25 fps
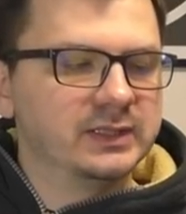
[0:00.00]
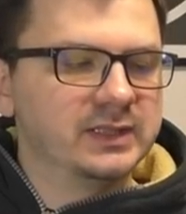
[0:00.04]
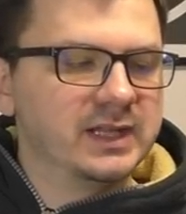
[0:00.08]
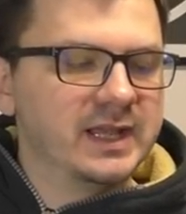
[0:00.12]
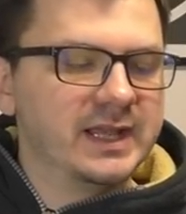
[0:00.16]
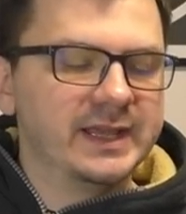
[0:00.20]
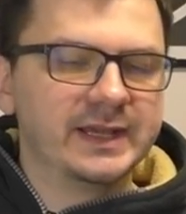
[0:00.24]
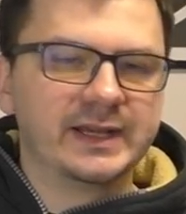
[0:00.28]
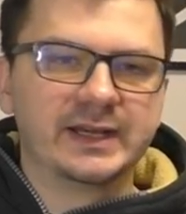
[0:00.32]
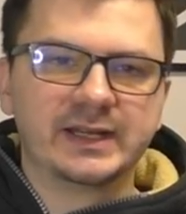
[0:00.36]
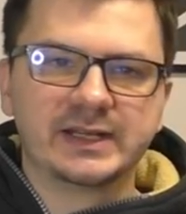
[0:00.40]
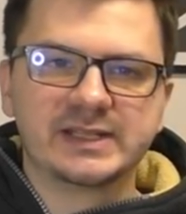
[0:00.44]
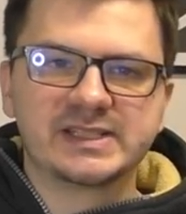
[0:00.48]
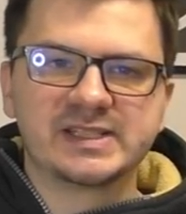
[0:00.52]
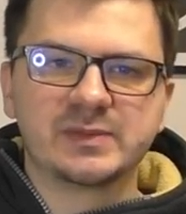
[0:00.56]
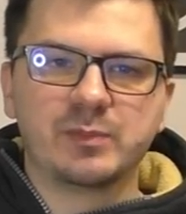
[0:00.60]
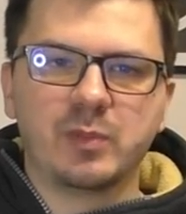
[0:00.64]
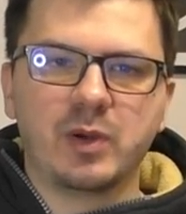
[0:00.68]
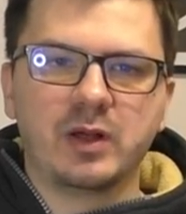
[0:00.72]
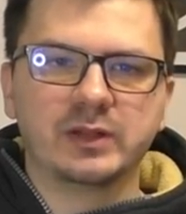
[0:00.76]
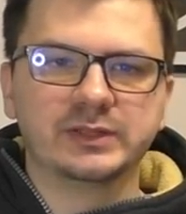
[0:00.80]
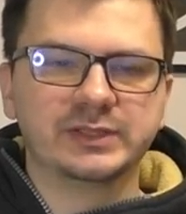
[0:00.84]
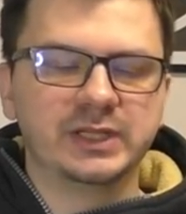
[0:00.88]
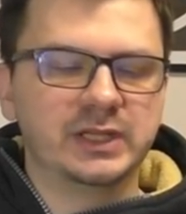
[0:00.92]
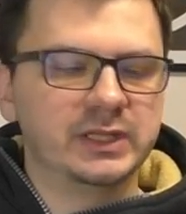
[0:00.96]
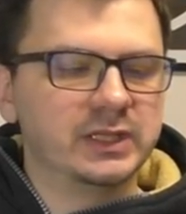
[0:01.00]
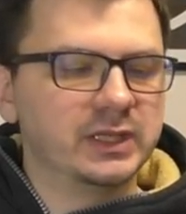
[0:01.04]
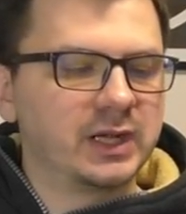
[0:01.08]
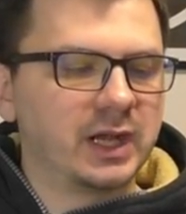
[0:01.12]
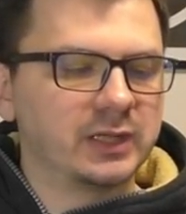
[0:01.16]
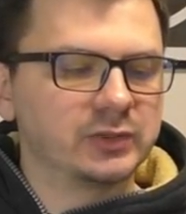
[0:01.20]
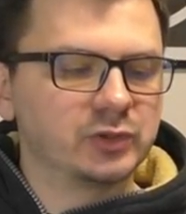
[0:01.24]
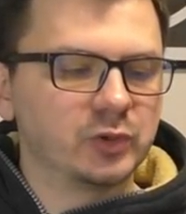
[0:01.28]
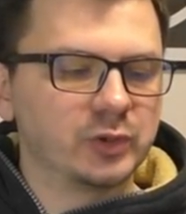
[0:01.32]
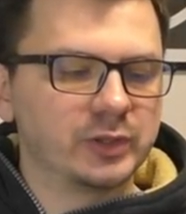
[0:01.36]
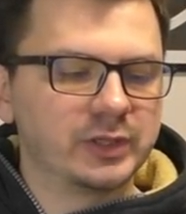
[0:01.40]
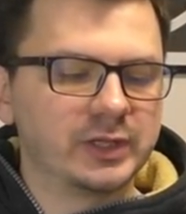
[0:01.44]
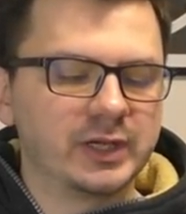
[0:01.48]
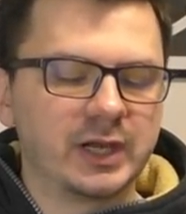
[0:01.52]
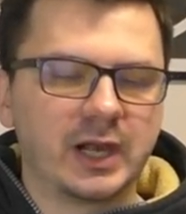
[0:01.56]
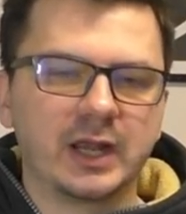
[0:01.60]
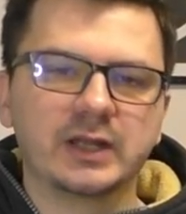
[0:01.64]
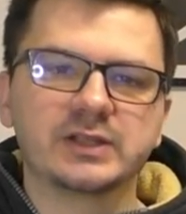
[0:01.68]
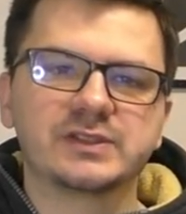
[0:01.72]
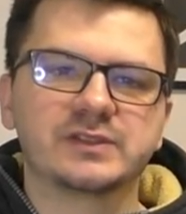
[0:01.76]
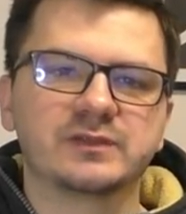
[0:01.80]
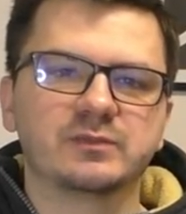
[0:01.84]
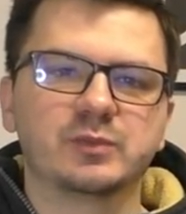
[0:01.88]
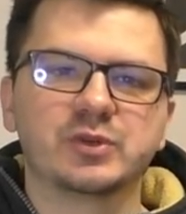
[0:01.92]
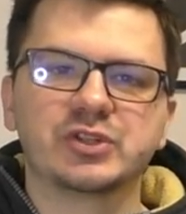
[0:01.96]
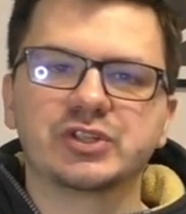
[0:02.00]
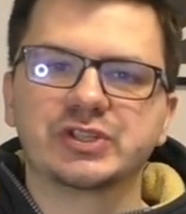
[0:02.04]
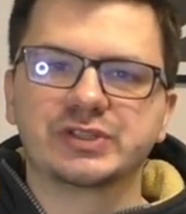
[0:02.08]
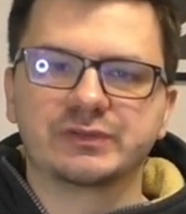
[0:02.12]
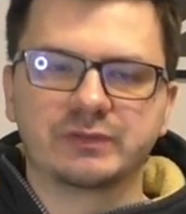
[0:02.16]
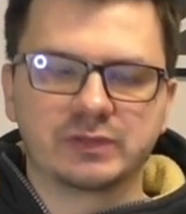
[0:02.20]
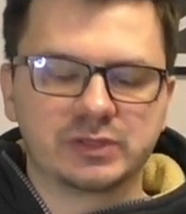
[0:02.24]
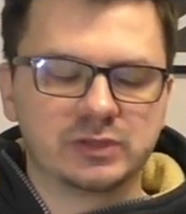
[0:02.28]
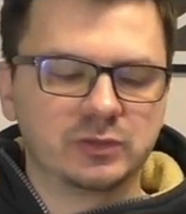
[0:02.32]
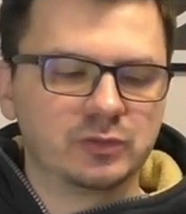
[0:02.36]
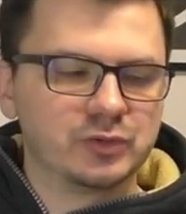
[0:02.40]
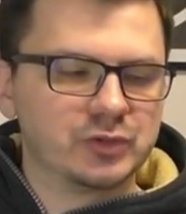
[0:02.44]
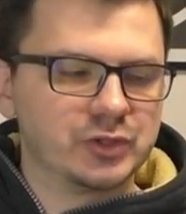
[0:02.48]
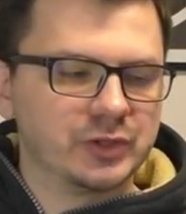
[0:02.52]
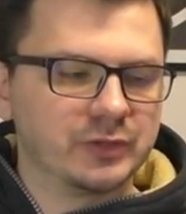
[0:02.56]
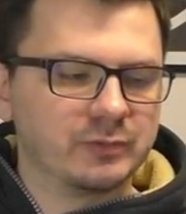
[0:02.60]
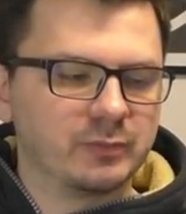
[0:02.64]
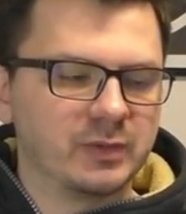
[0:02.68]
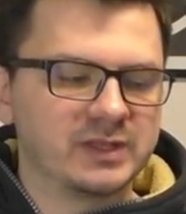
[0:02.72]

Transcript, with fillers: для игры заполнений, которые играются в большинстве случаев.